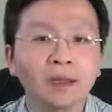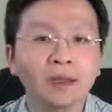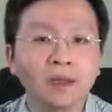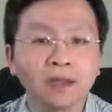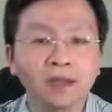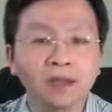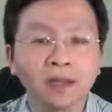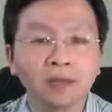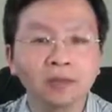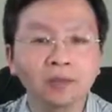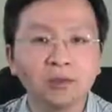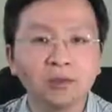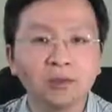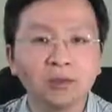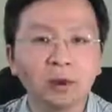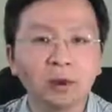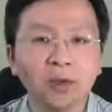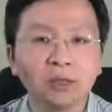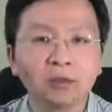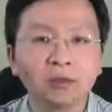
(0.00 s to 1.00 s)
它是用
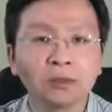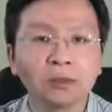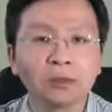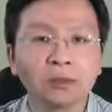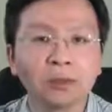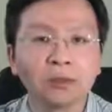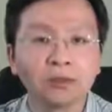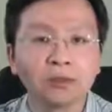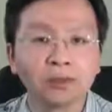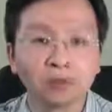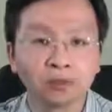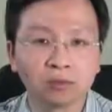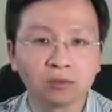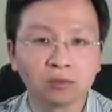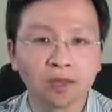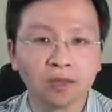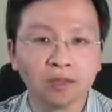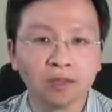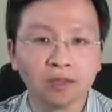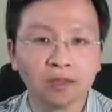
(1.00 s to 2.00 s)
黄种人所主
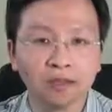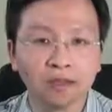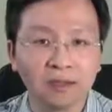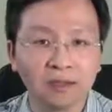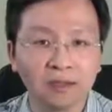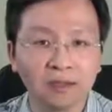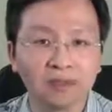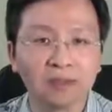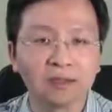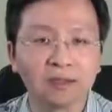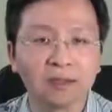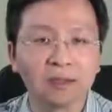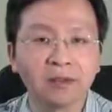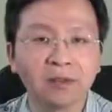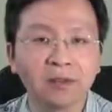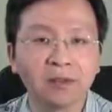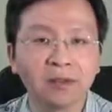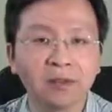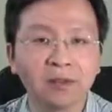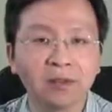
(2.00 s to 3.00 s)
导的一个势力
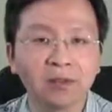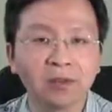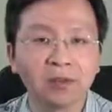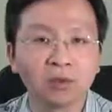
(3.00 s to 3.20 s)
范围去